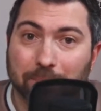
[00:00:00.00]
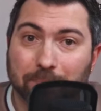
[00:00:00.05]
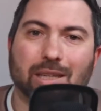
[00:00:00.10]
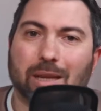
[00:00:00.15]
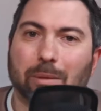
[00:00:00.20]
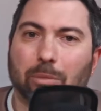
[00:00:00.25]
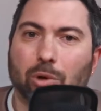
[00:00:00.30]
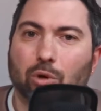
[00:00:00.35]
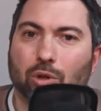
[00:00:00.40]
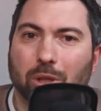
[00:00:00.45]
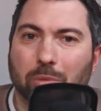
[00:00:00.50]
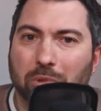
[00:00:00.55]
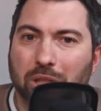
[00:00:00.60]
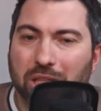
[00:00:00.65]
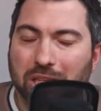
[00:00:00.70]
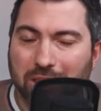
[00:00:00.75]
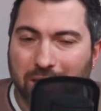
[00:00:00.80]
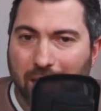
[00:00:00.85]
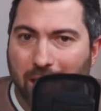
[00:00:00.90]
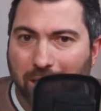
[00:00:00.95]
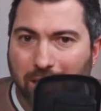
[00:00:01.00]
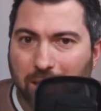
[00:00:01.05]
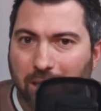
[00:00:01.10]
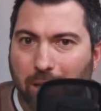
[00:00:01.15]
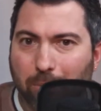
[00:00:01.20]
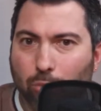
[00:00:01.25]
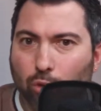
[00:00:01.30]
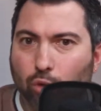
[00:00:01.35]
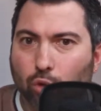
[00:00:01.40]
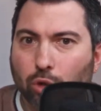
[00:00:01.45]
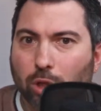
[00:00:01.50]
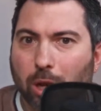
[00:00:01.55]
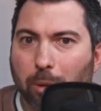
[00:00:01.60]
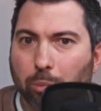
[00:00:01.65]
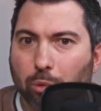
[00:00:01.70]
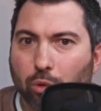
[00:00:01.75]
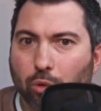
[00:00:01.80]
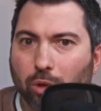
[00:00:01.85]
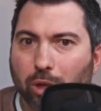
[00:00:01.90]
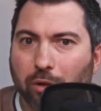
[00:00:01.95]
che sembrano temi distanti dal mondo
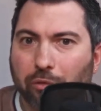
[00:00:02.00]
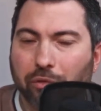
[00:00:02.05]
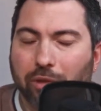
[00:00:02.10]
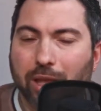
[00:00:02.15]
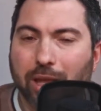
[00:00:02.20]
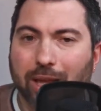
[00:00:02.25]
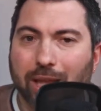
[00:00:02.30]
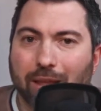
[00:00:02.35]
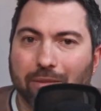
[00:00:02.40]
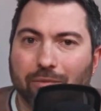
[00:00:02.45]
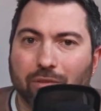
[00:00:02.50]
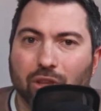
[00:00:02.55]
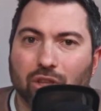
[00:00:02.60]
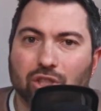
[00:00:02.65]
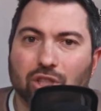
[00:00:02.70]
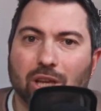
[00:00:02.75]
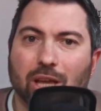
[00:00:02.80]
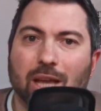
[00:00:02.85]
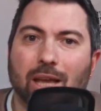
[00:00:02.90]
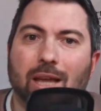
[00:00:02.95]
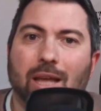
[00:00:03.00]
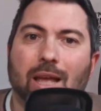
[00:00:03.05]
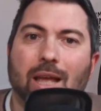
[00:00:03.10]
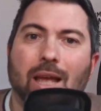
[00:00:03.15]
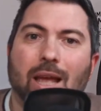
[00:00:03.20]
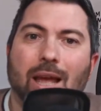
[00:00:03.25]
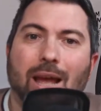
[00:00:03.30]
della pornografia che invece,